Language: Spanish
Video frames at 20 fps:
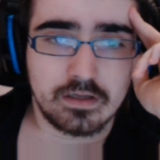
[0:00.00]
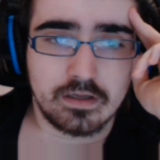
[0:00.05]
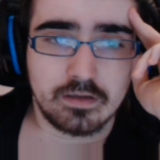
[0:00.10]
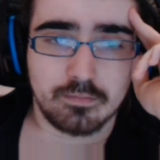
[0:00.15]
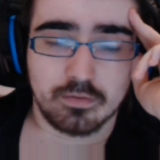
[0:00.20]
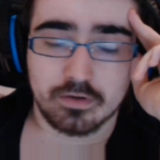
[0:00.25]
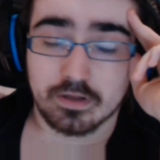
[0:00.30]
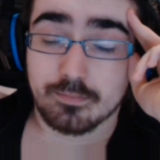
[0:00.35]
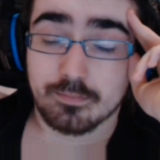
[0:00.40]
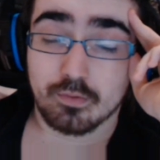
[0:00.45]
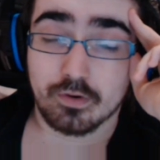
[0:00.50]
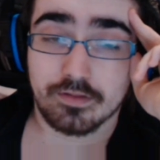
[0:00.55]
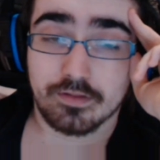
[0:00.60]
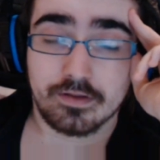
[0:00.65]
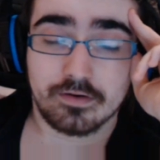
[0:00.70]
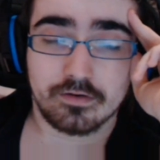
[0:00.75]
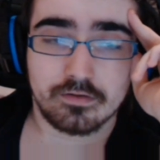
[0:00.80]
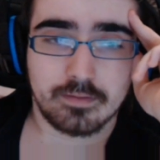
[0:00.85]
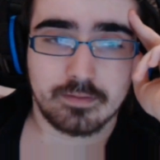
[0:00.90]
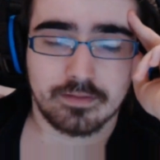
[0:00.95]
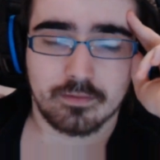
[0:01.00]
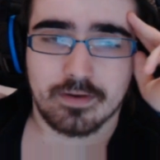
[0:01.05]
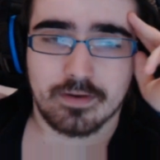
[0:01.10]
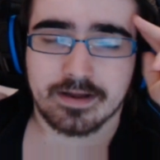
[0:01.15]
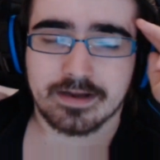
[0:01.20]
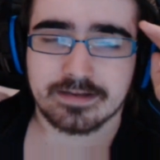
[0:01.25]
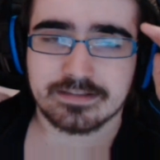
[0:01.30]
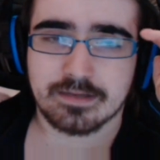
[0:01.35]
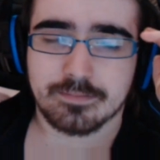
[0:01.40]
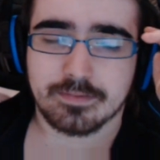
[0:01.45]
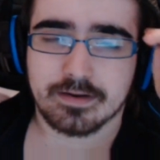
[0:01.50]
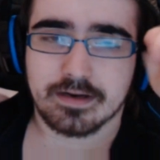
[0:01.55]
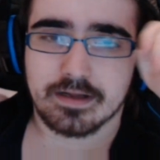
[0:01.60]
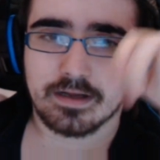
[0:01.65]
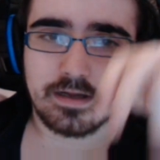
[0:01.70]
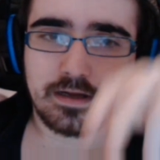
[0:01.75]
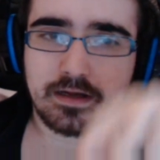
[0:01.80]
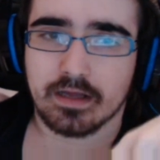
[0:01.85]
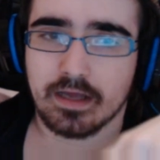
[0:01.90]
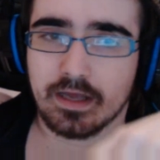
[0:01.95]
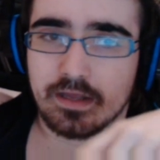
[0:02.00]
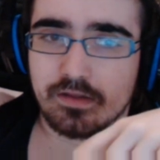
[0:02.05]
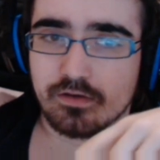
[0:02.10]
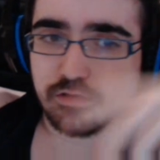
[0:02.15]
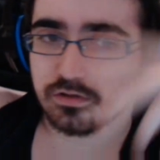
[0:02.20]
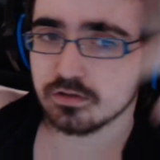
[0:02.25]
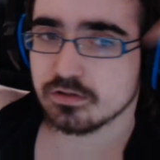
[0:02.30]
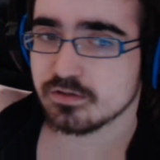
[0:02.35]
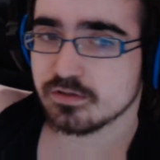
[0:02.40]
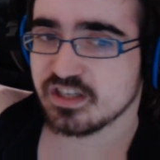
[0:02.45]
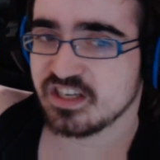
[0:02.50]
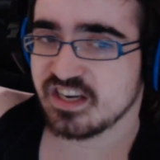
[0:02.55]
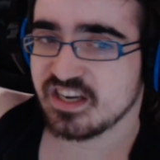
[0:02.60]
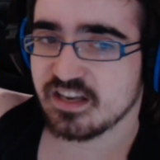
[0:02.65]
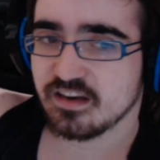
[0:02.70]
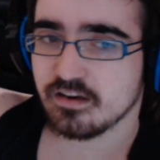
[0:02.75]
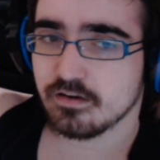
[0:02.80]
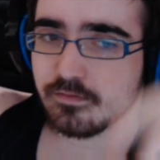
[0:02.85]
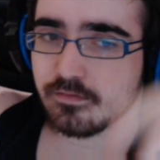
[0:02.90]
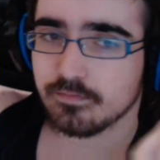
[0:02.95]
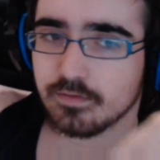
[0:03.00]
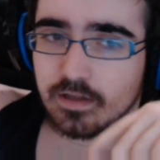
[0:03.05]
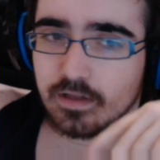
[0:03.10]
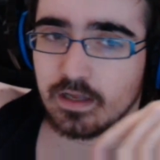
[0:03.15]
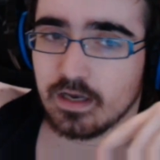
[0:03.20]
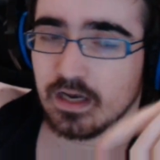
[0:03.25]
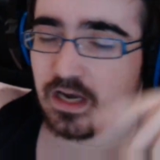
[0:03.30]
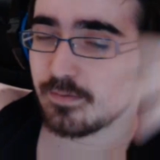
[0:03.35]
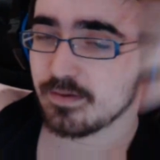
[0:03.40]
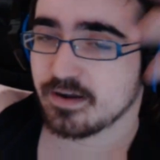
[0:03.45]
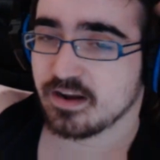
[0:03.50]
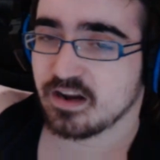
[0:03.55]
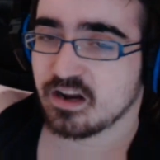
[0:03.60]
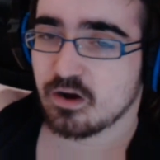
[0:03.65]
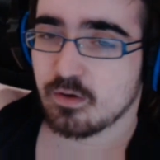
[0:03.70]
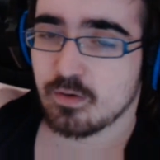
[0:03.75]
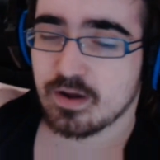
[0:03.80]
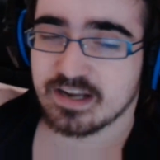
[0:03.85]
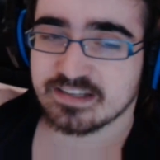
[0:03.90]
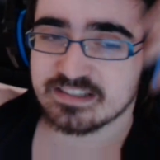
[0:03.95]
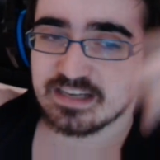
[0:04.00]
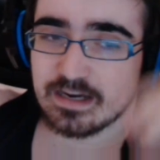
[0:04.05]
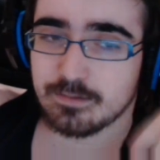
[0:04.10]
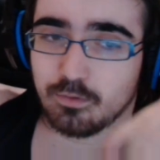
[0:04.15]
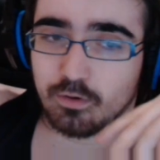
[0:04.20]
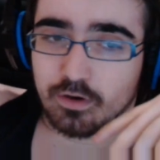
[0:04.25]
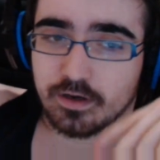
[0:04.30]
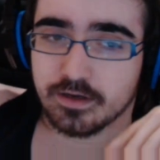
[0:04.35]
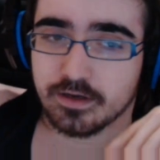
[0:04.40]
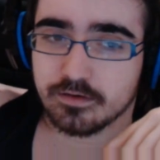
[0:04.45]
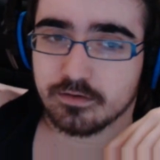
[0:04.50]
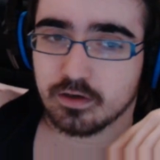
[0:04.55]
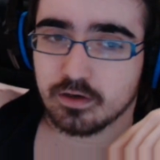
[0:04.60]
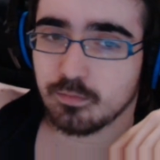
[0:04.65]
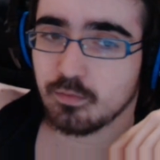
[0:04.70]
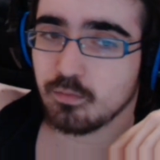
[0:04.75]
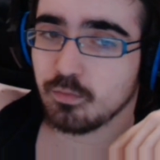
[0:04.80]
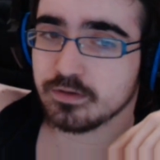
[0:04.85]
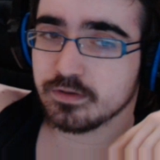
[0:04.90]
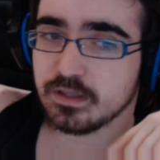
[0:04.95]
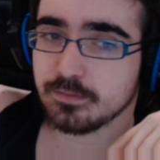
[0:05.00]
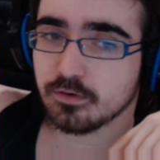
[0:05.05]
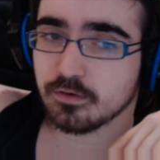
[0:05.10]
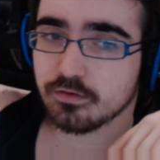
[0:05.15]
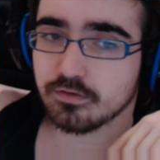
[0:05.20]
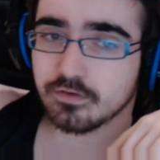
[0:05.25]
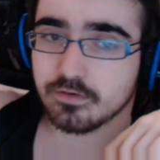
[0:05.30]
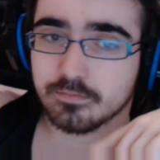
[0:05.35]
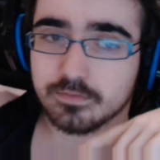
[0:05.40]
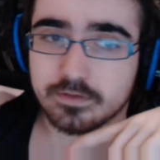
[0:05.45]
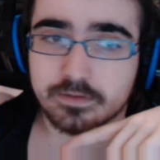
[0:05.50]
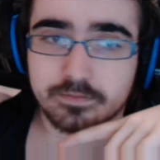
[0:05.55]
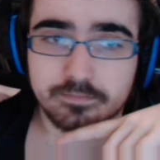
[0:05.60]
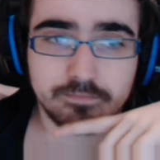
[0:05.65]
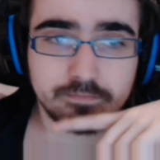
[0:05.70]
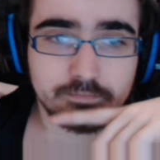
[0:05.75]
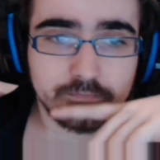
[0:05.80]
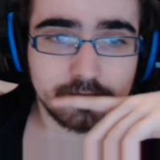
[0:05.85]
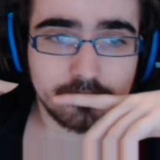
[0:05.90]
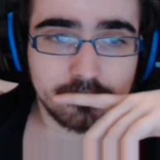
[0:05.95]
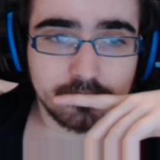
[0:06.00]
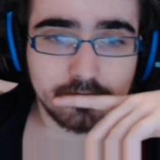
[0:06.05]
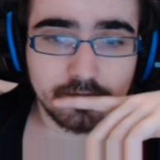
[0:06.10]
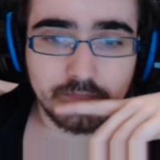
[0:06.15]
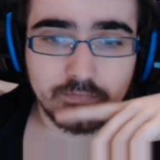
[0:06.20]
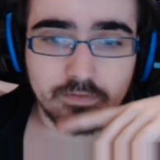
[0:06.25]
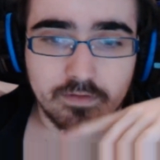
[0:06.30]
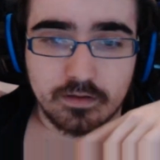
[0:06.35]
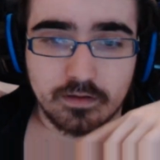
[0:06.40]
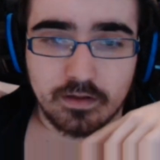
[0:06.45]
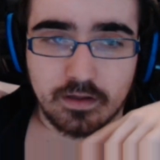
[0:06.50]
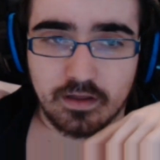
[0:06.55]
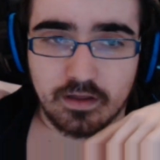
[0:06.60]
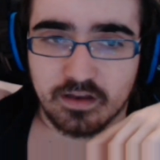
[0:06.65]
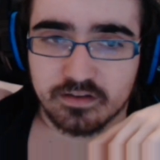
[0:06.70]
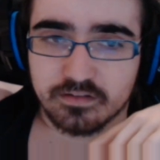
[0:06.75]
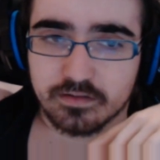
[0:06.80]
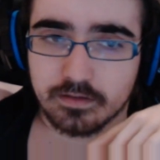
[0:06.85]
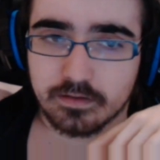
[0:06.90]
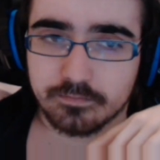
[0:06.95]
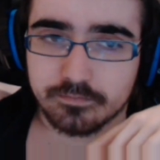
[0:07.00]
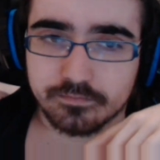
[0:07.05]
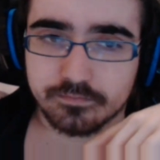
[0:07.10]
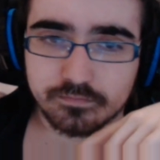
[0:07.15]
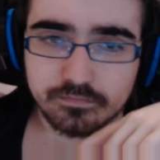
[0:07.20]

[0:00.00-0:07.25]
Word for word: Porque puede, ¿no? Va a hacer una casa para ellos sin él le va a regalar una casa a la mujer, como un buen divorcio. Y ya está.